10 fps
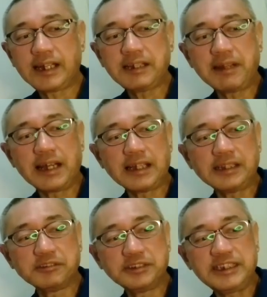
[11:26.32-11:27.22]
あれ
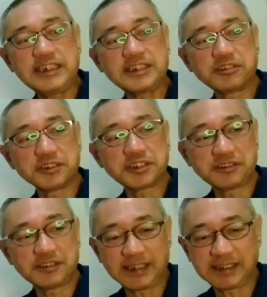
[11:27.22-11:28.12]
は、あの、時期尚
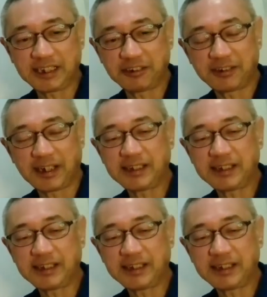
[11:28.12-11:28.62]
早なんだよ。